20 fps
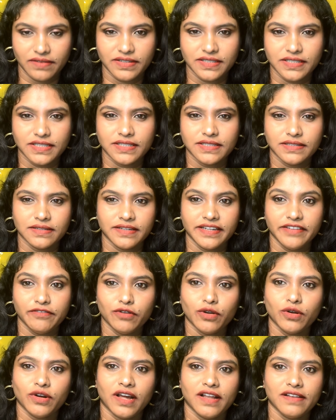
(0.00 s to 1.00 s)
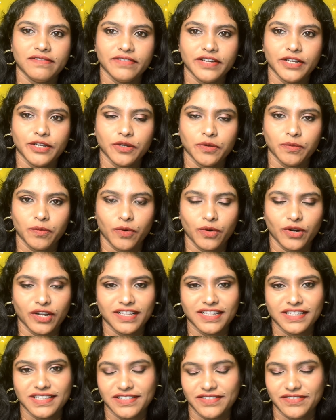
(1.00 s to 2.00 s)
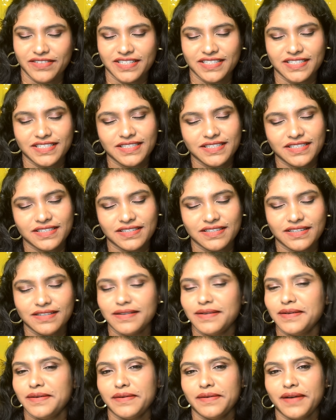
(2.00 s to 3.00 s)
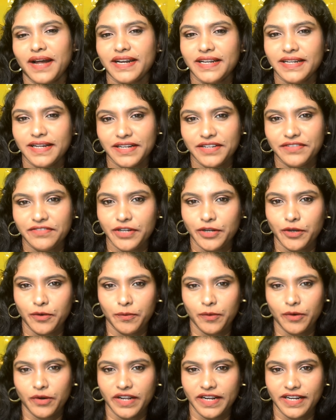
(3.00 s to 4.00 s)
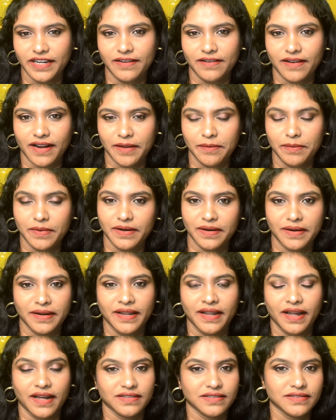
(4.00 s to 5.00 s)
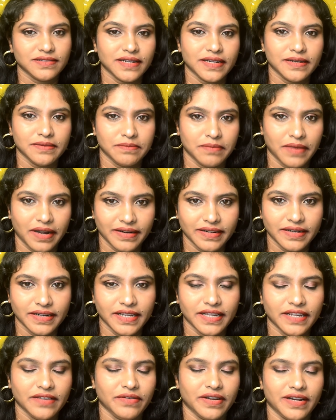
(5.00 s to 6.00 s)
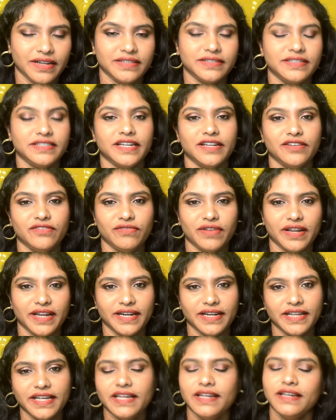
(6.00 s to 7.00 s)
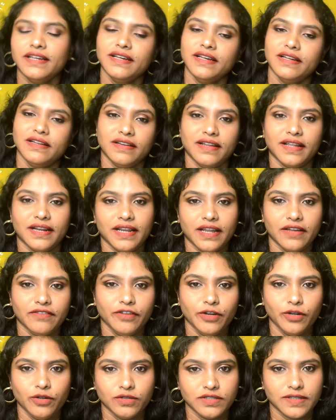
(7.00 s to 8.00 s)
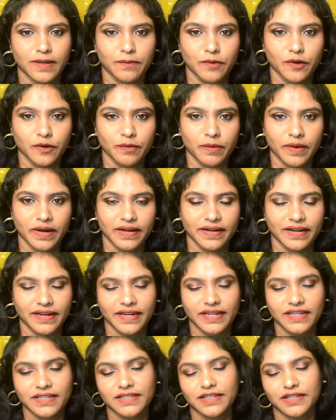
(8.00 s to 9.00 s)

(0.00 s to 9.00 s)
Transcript: வந்து இவ்வளோ நாள் வீடியோ போடாததுக்கு வந்து அடிக்கடி வீடியோ போட இன்னைக்கு ட்ரை பண்ணுறேன் அதுதான் மண்டே வெனஸ்டே அண்ட் ஃப்ரைடே நிறையா வீடியோஸ் அப்லோட் பண்ணுறேன்